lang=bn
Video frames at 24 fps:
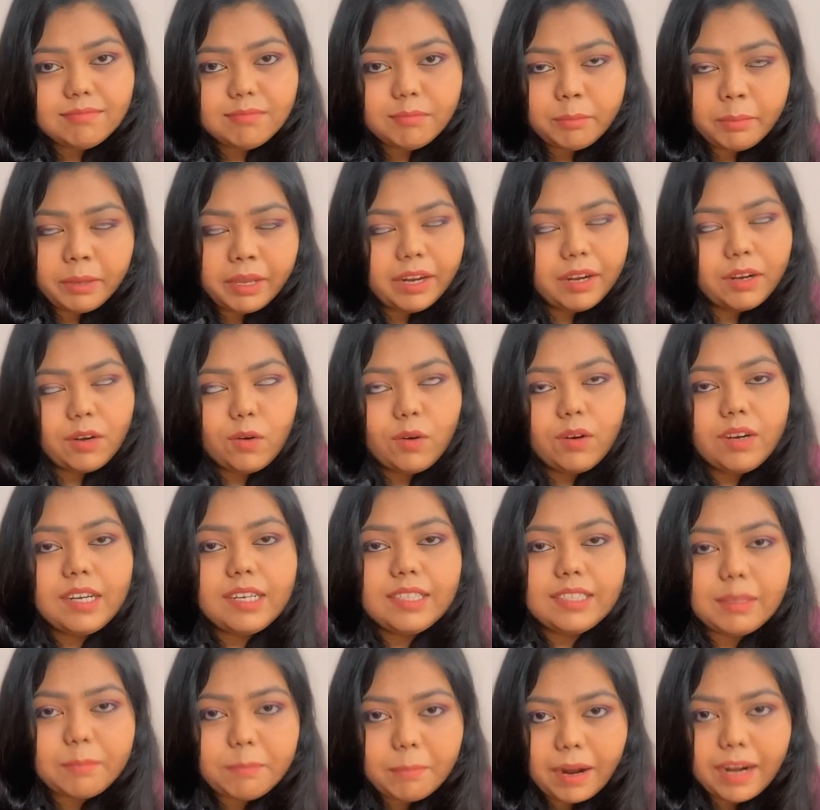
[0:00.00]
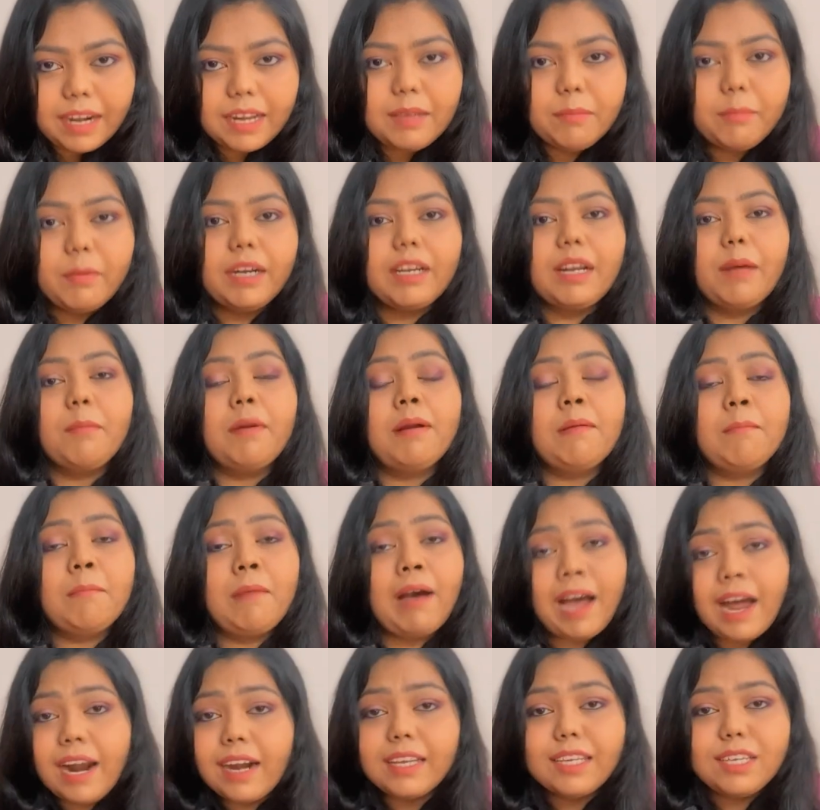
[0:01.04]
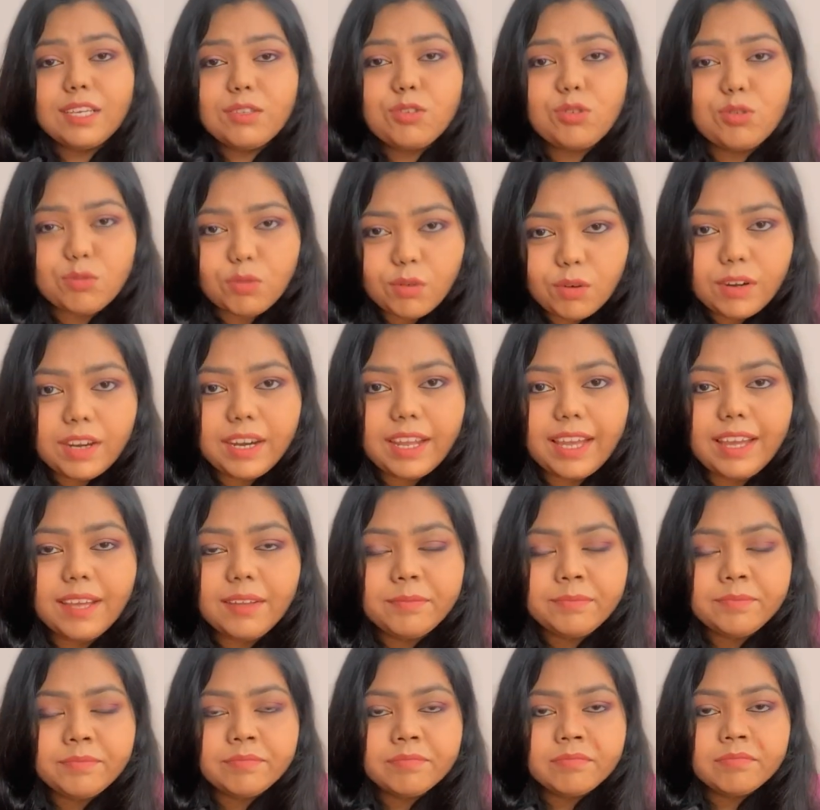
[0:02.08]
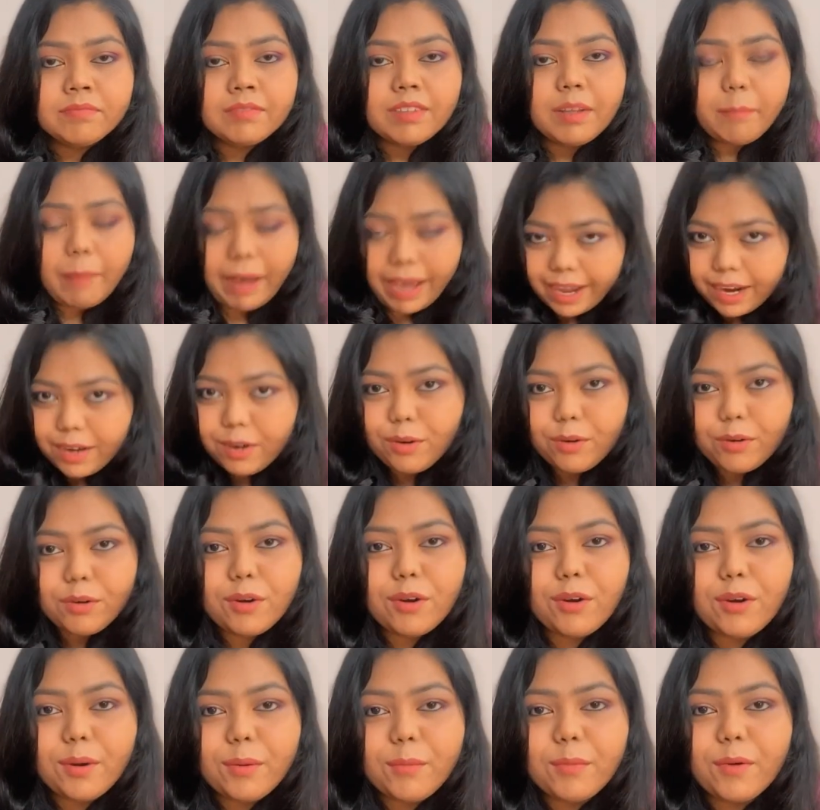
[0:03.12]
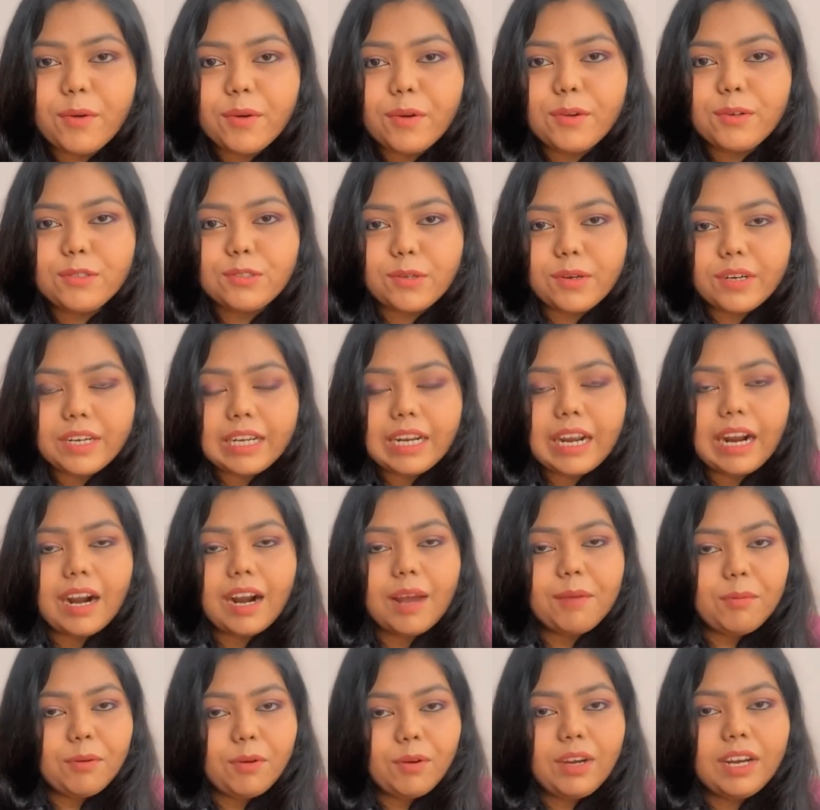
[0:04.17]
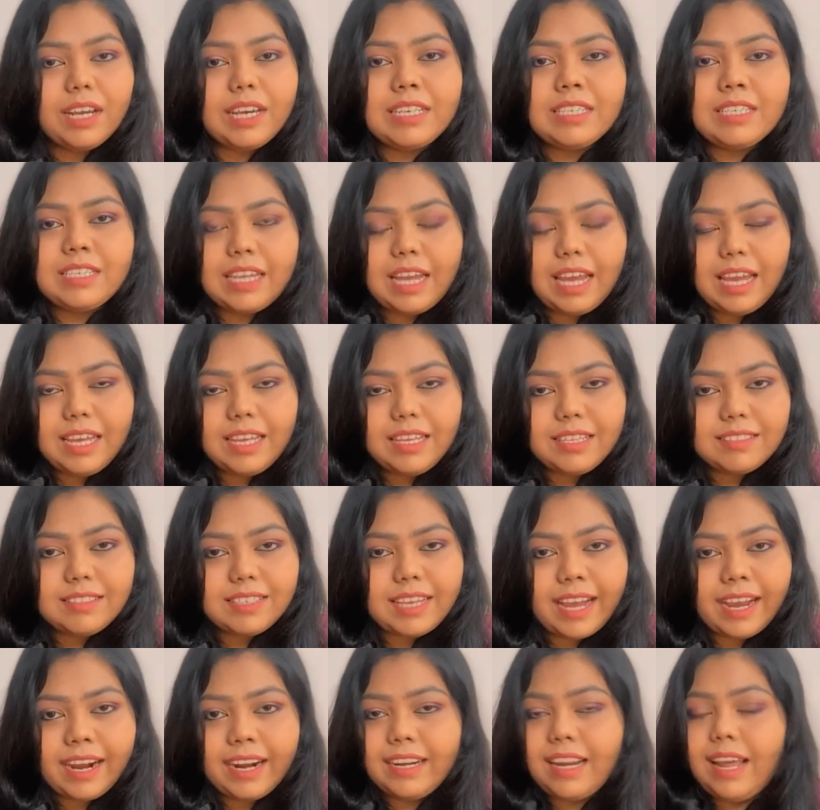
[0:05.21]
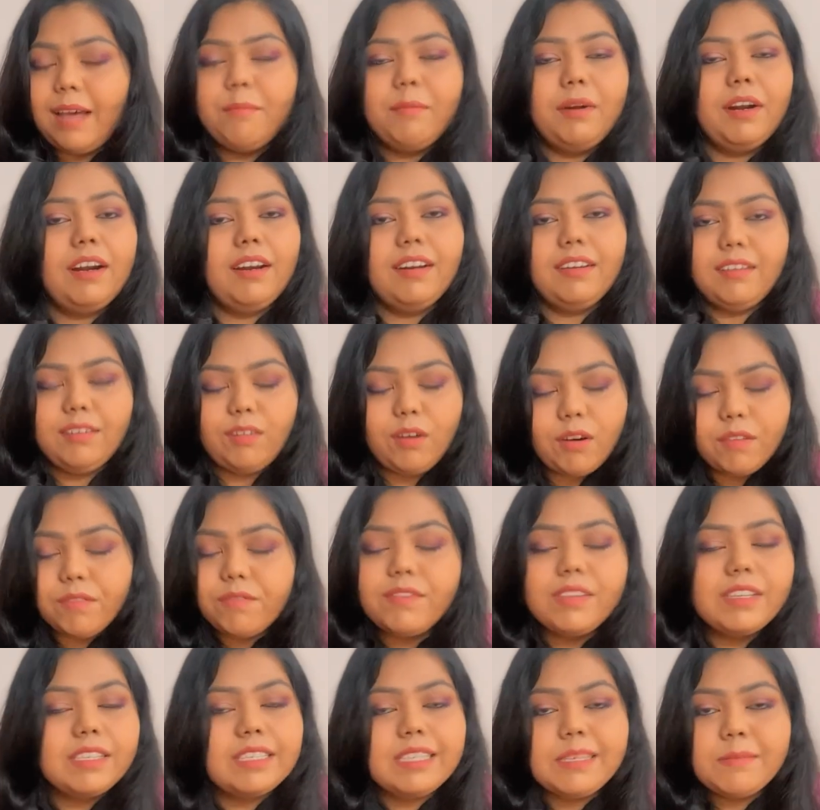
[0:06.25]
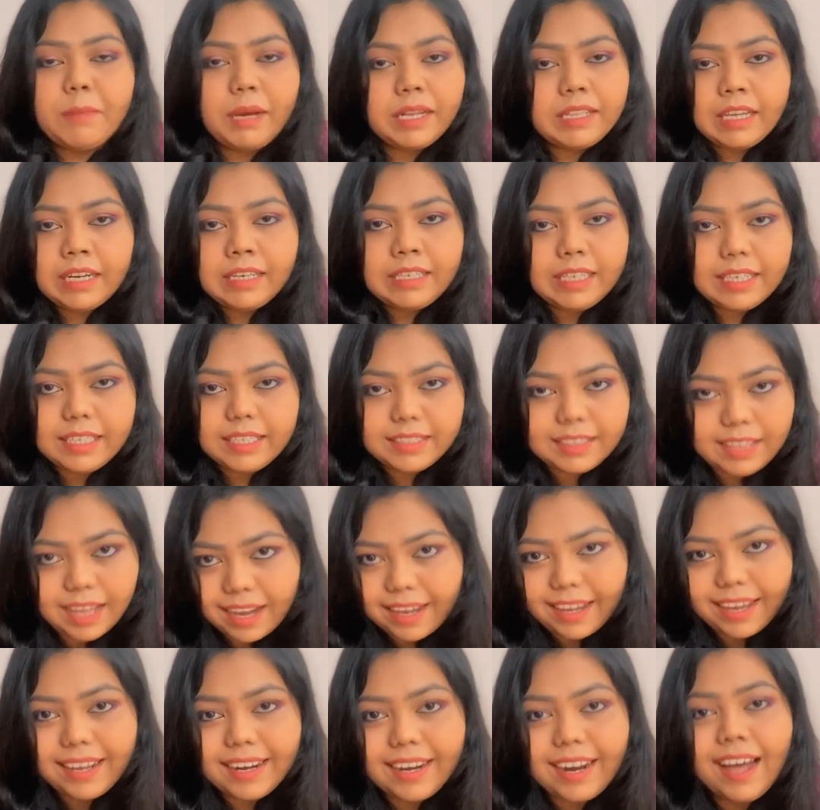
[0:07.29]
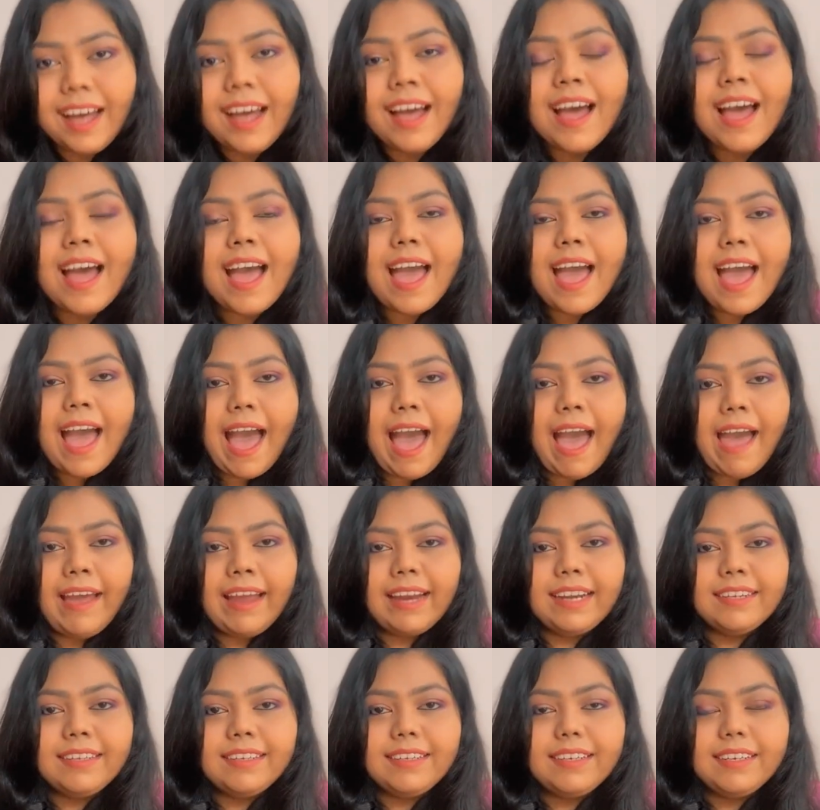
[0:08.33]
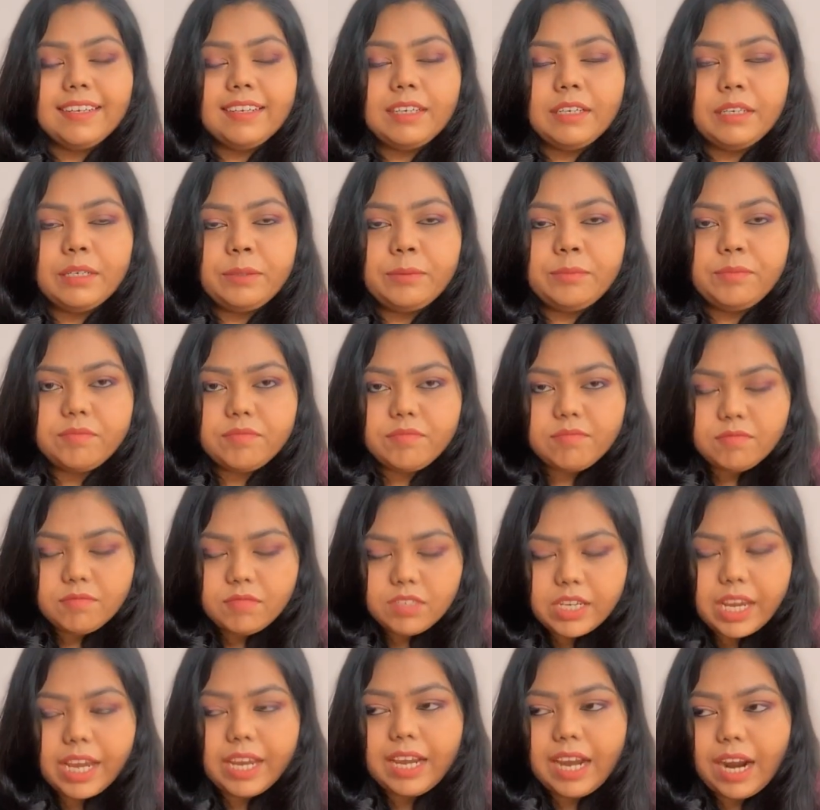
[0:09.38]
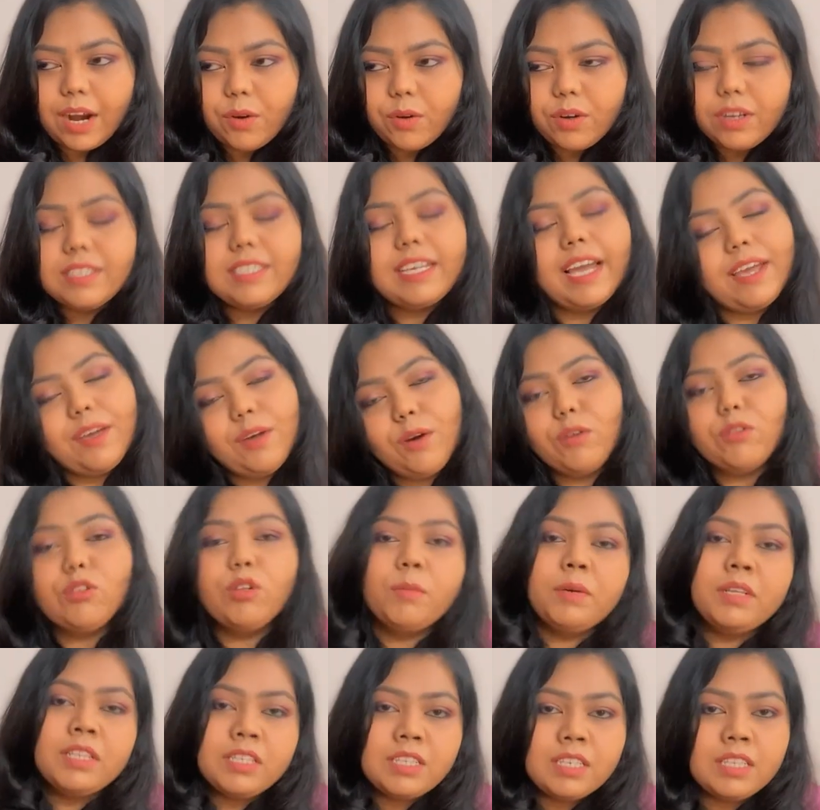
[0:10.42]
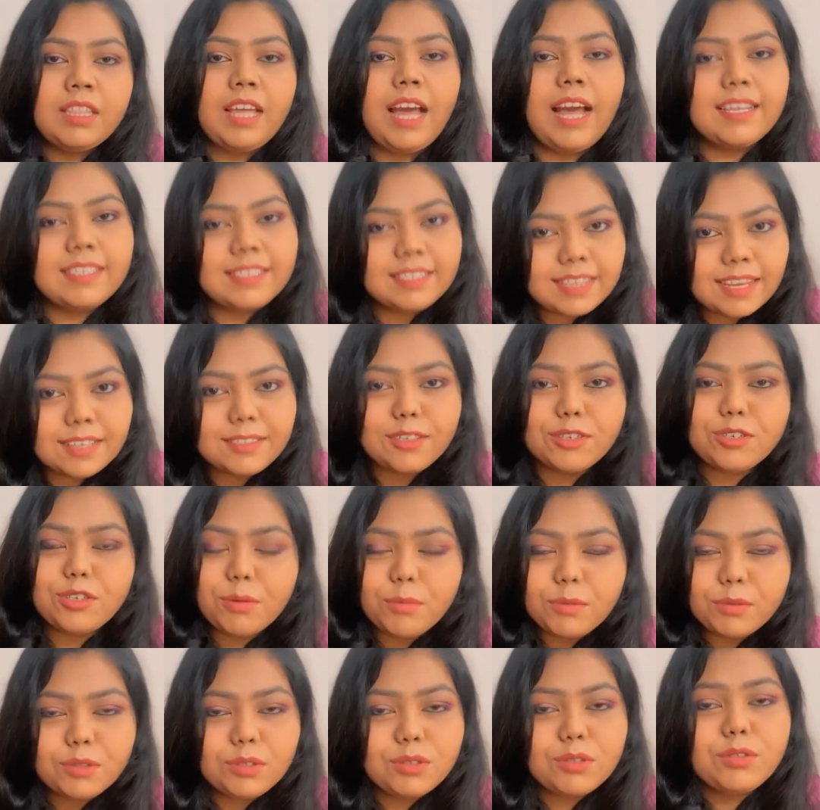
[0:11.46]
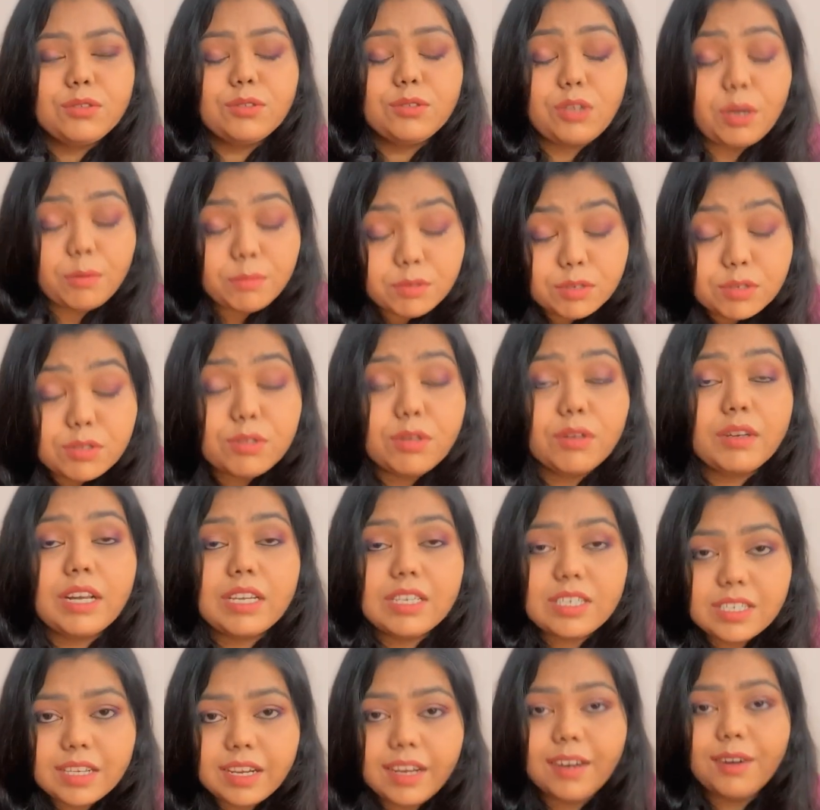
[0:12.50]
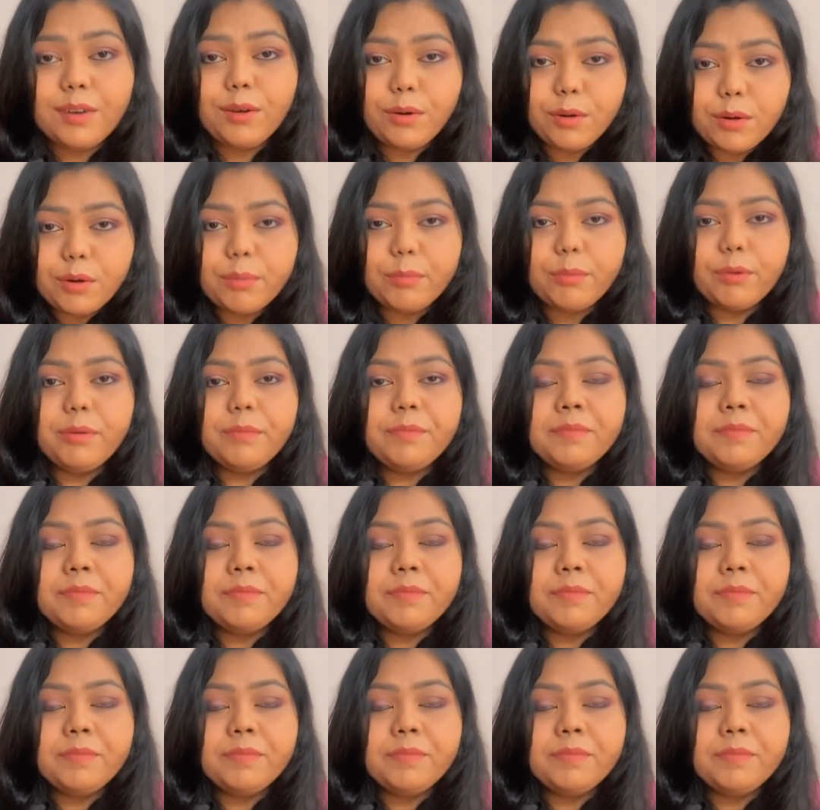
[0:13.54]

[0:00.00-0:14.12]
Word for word: বের করে নিতে পারি বাট আমার মার কিছু হলে মায়ের কোনো রকম কোনো শরীর খারাপ হলে সেই জায়গাটা আমার অবভিয়াসলি মাথার ঠিক থাকে না অ্যান্ড um, সেই কারণে যাই হোক তোমাদের সাথে আস্তে আস্তে সমস্ত সমস্তটা শেয়ার করব